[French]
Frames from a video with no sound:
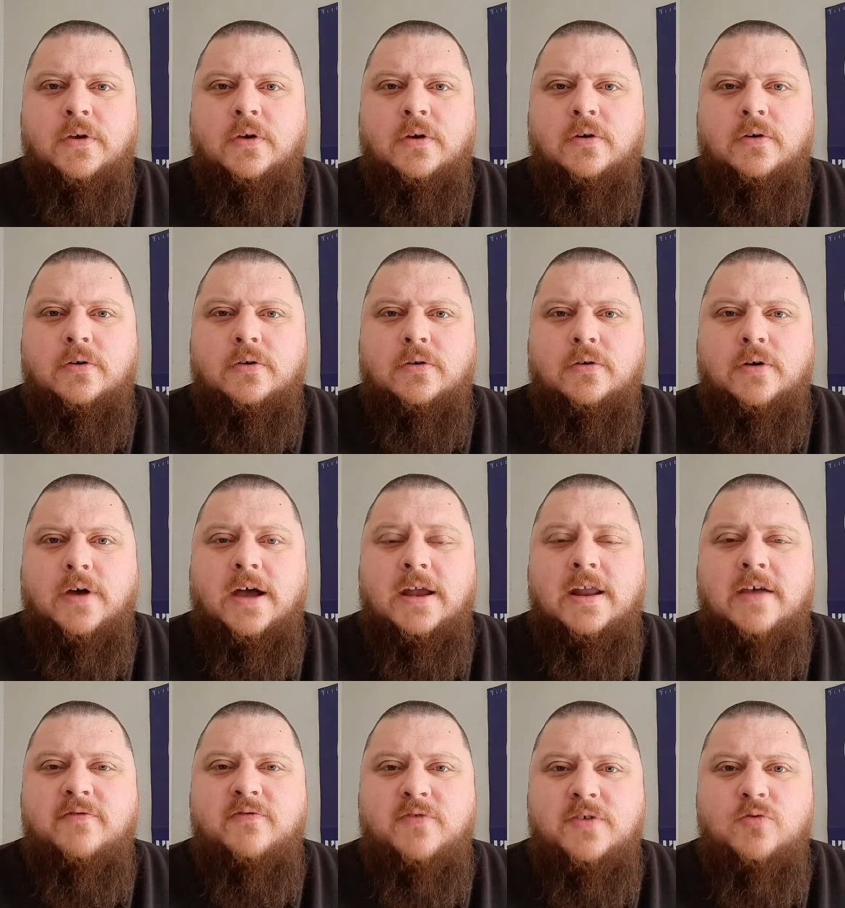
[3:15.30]
euh, à
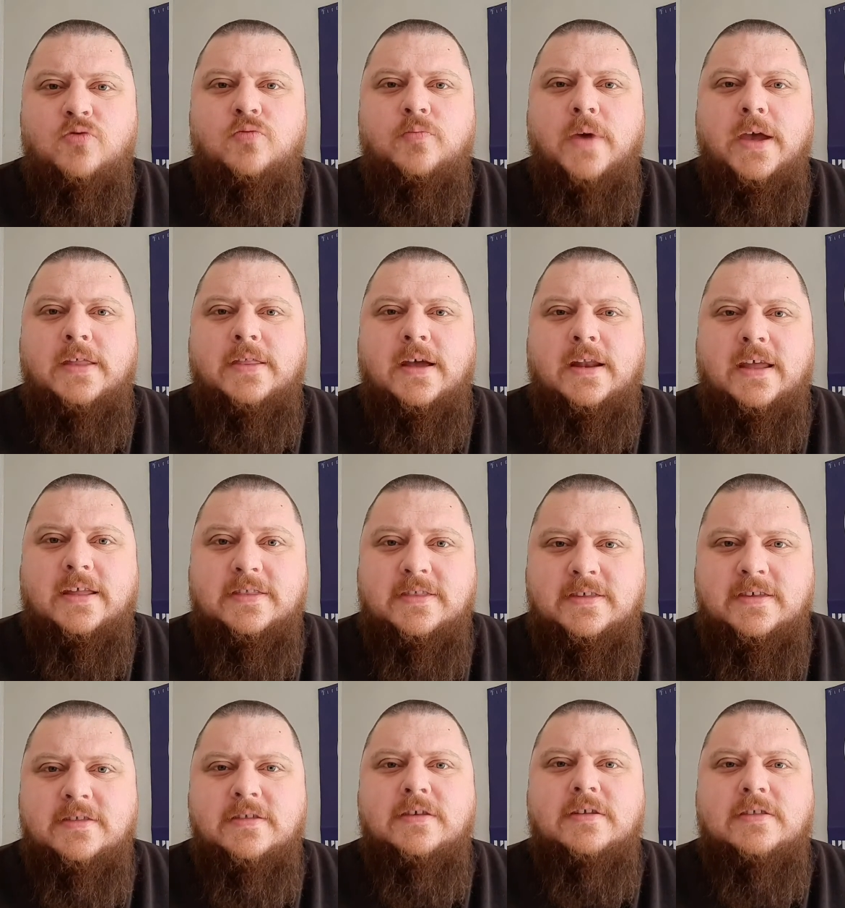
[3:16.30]
la vie humaine, à la
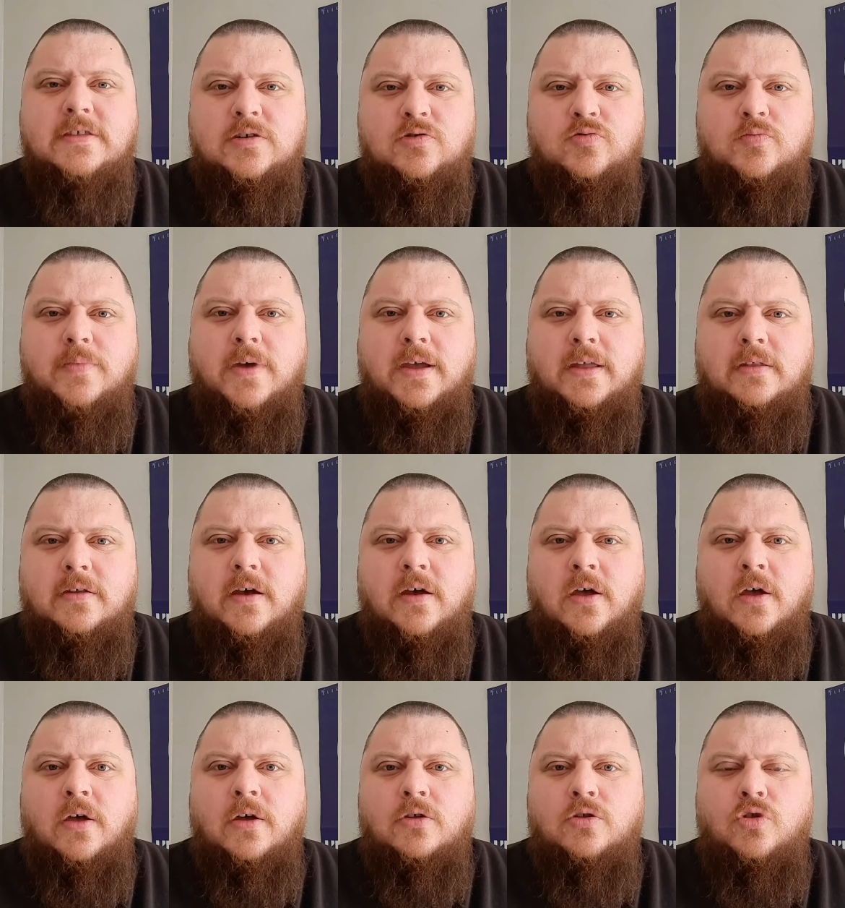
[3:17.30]
dignité humaine,
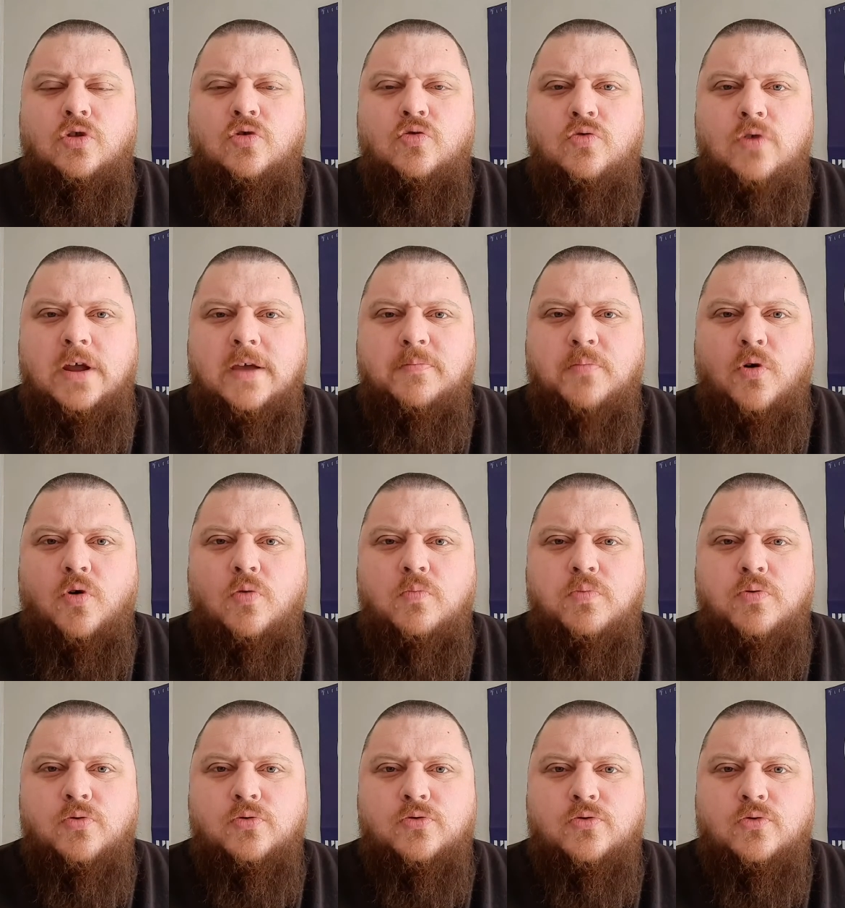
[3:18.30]
nous les
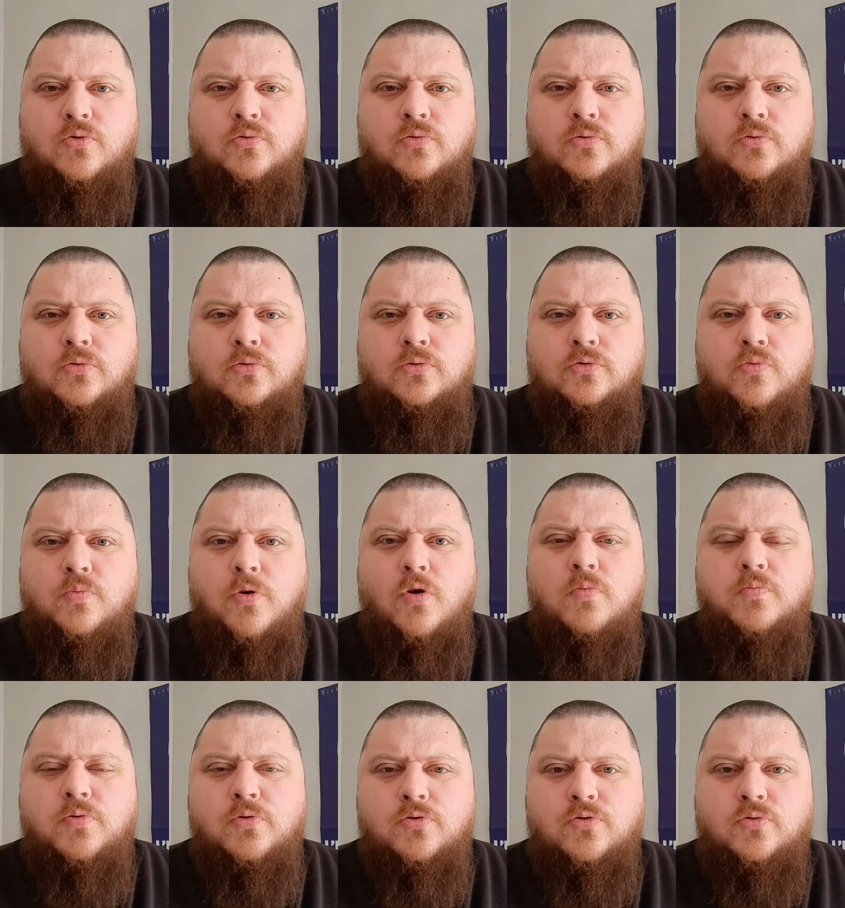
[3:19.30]
proposons, nous
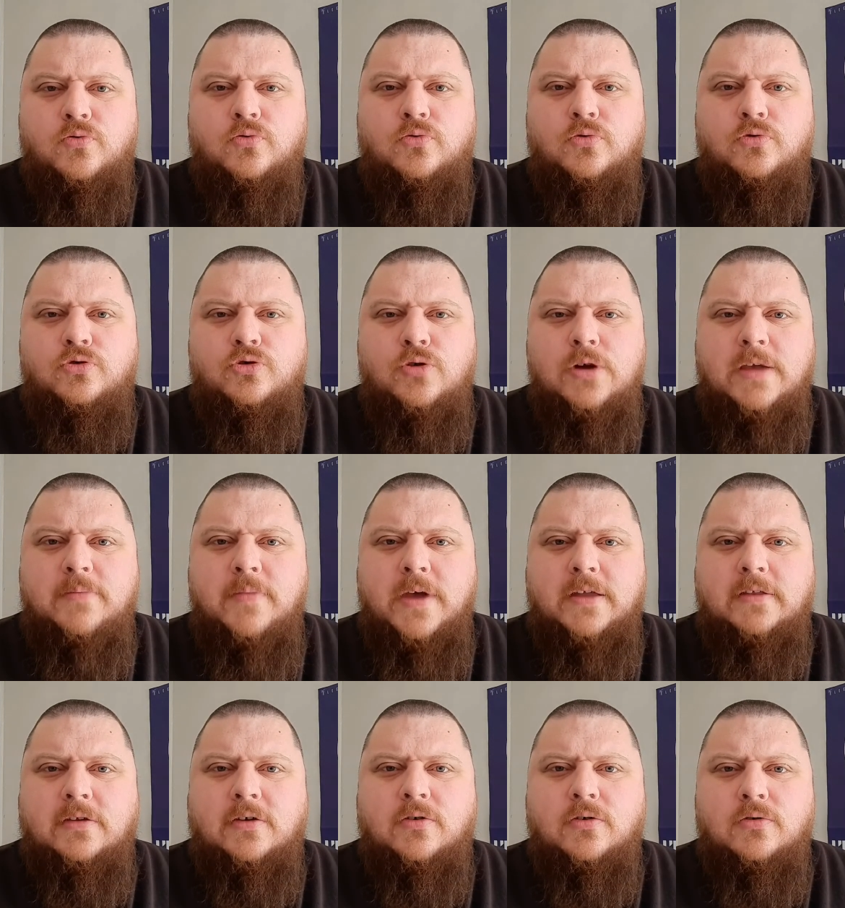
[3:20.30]
proposons de les
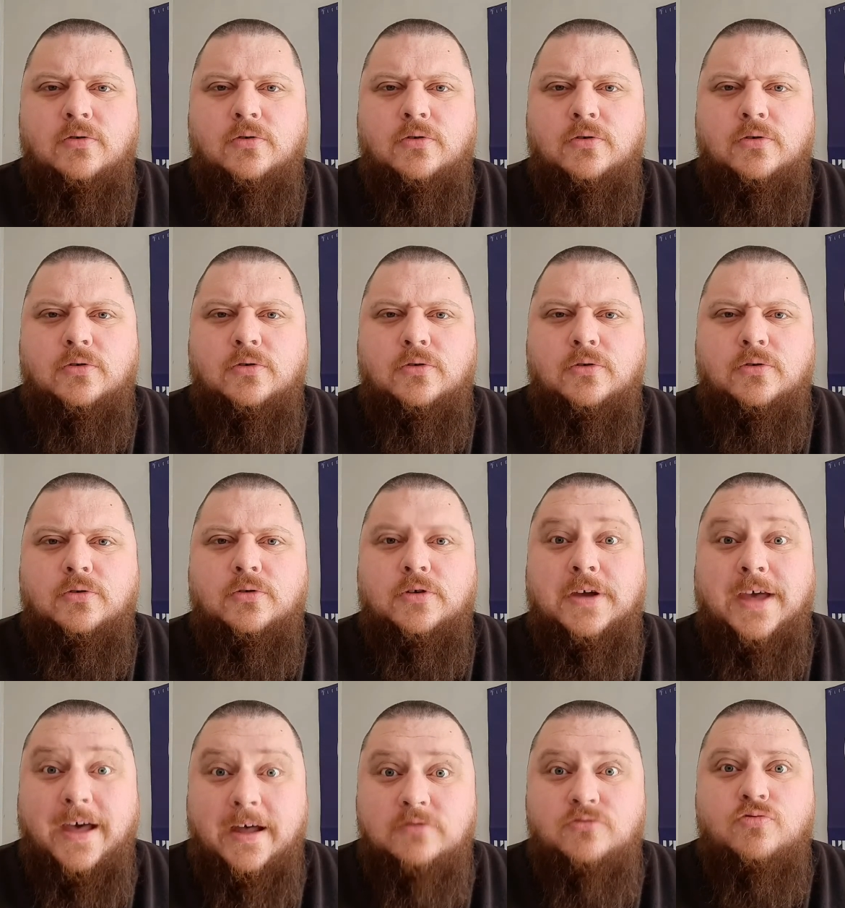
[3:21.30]
mettre euh,
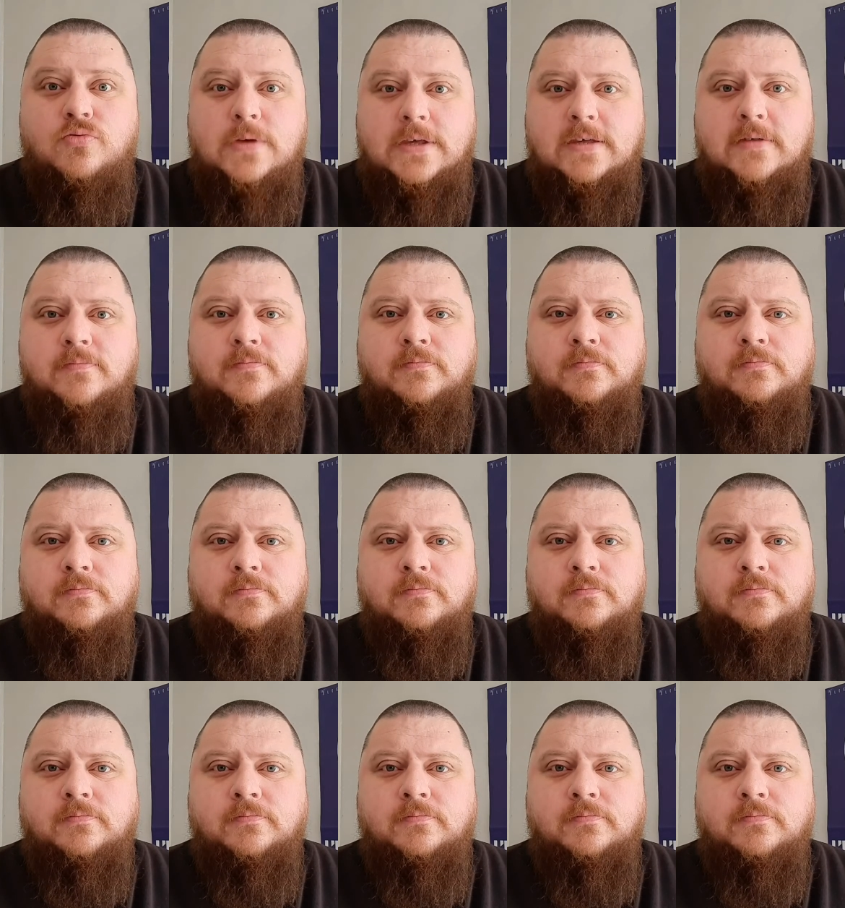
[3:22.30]
gratuits.